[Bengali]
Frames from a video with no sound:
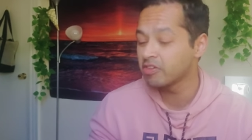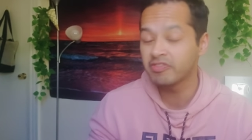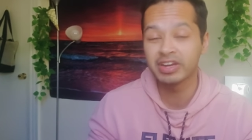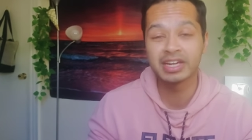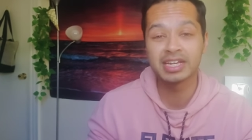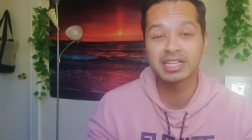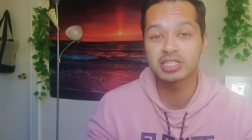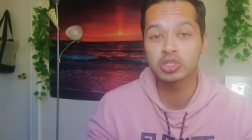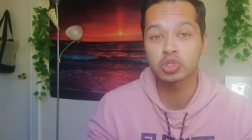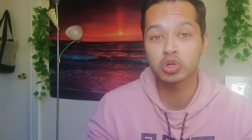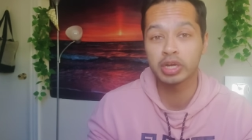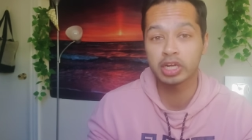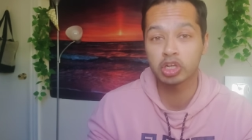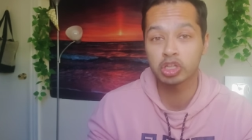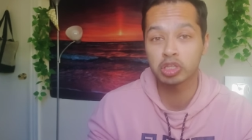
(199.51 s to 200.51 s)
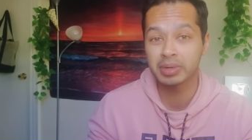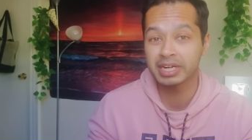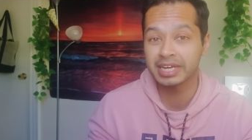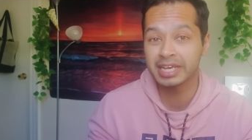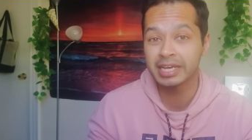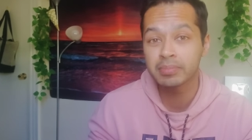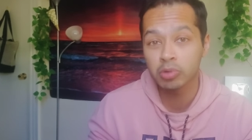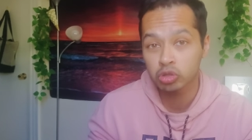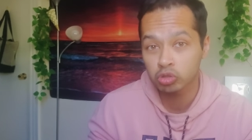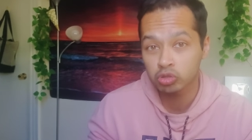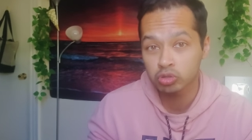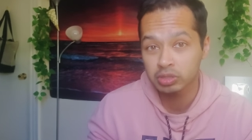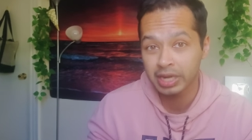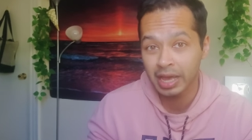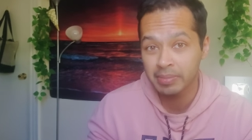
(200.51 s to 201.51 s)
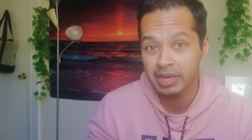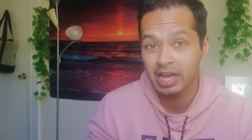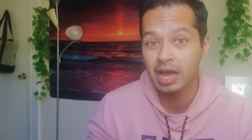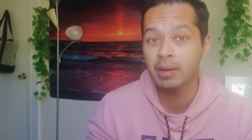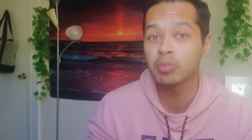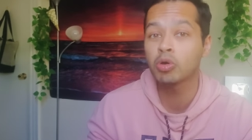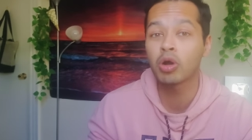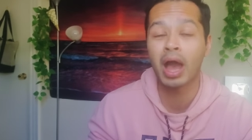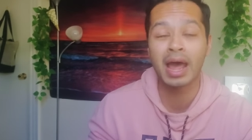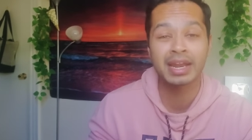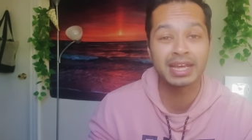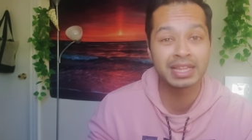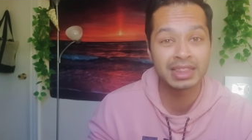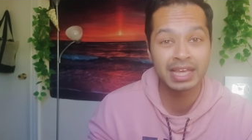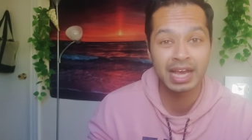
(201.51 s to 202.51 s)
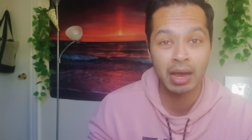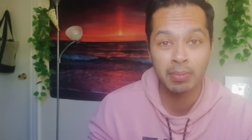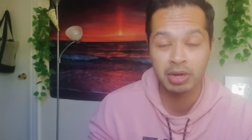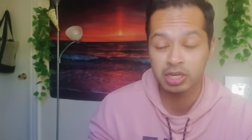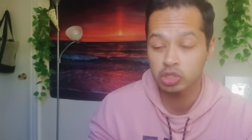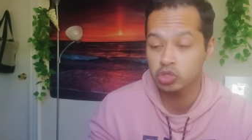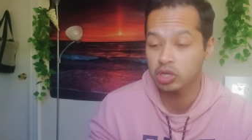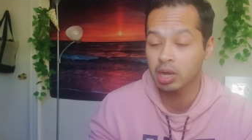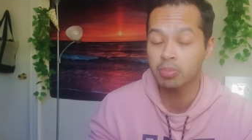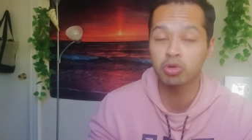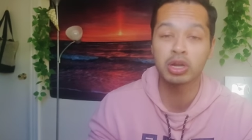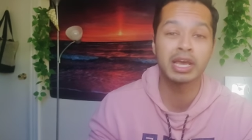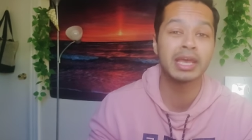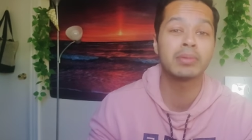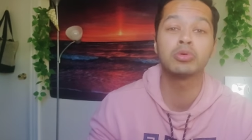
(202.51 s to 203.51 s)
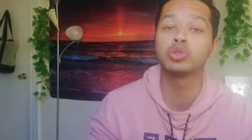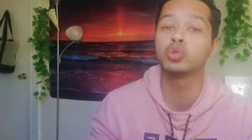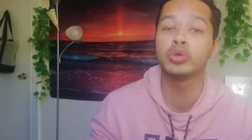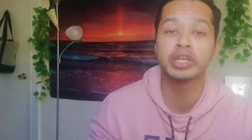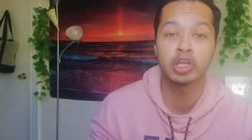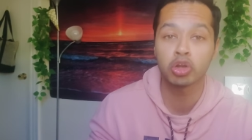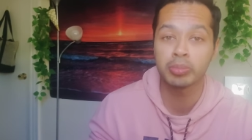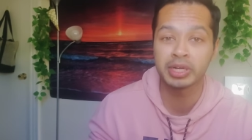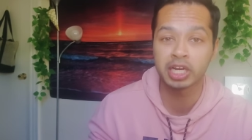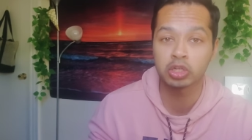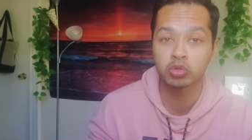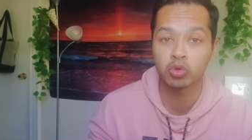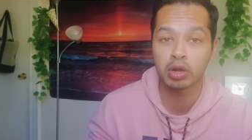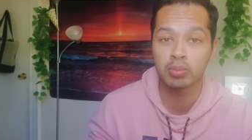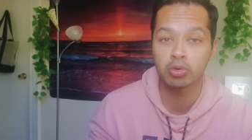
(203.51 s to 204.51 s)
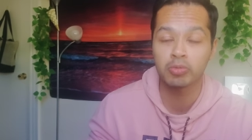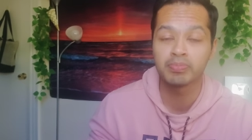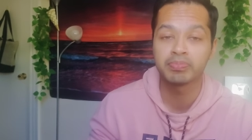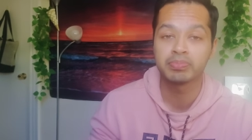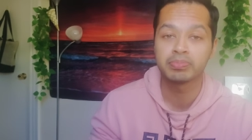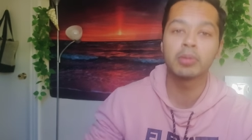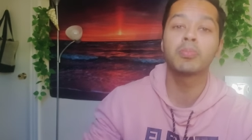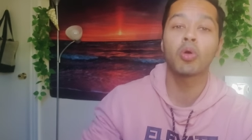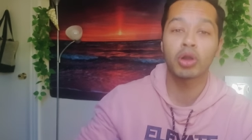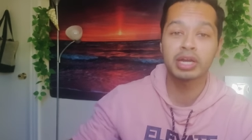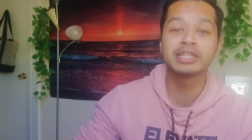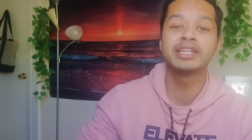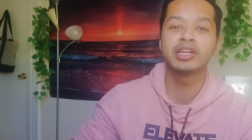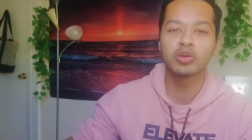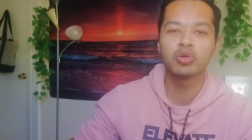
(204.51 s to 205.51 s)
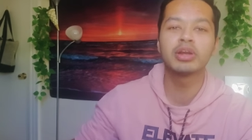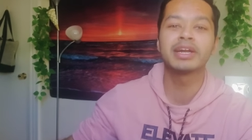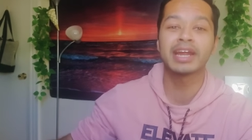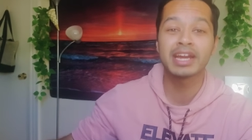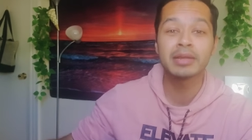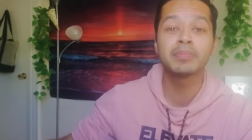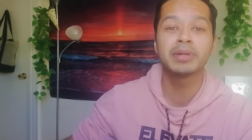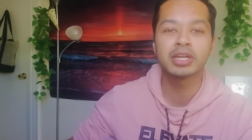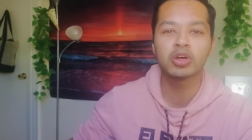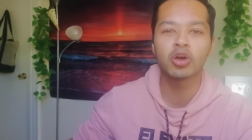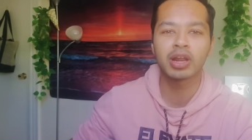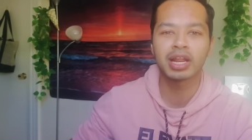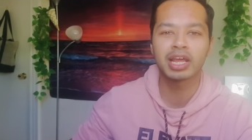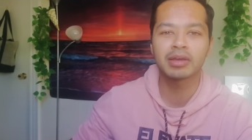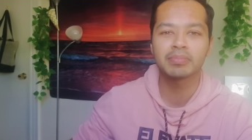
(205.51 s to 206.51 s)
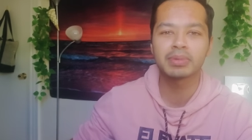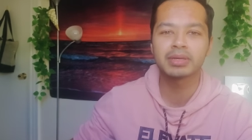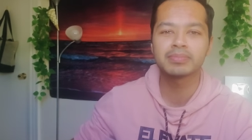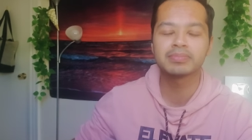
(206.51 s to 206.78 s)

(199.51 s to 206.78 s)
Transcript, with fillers: ফিটনেসের জন্য এটা হতে পারে ঠিক মতো টাইমে খাবো আনহেলদি খাবার কিছু খাবো না এবং দুই কিলোমিটার দৌড়াবো এবং পরের দিনগুলো এটা রিপিট করা লাগবে